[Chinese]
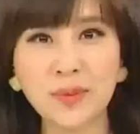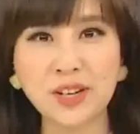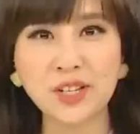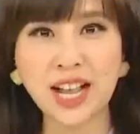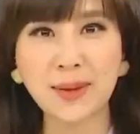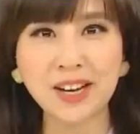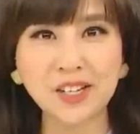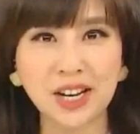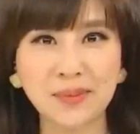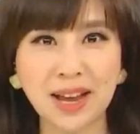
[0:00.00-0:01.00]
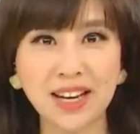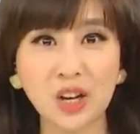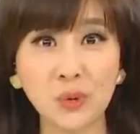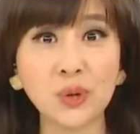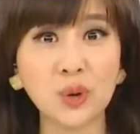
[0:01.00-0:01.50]
到美式大卖场买了
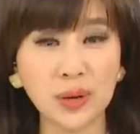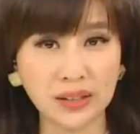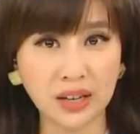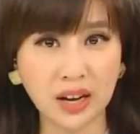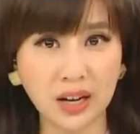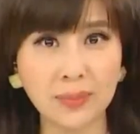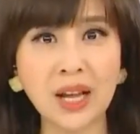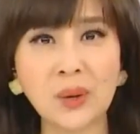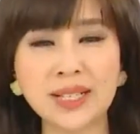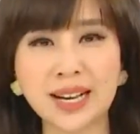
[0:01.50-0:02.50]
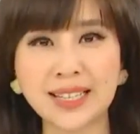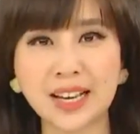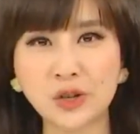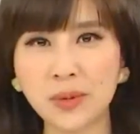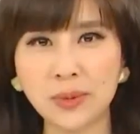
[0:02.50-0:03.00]
羽绒外套，买回家
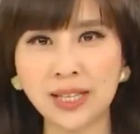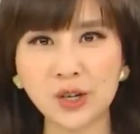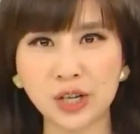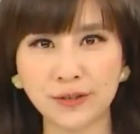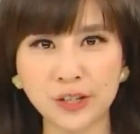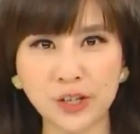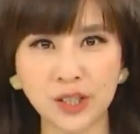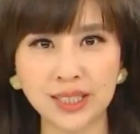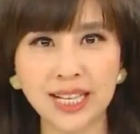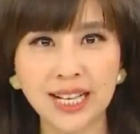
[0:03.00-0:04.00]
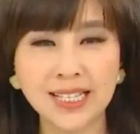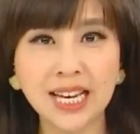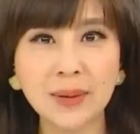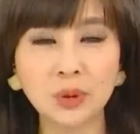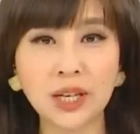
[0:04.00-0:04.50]
才穿不到十分钟，
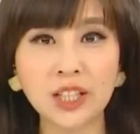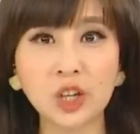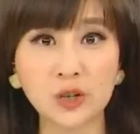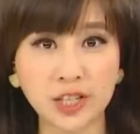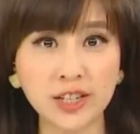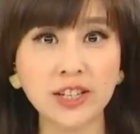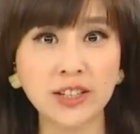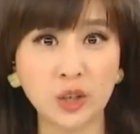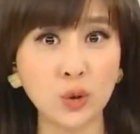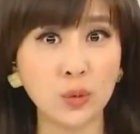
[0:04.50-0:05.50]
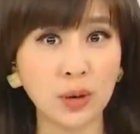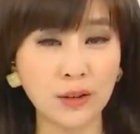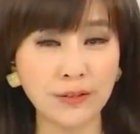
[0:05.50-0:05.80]
竟然不断的有细细的羽毛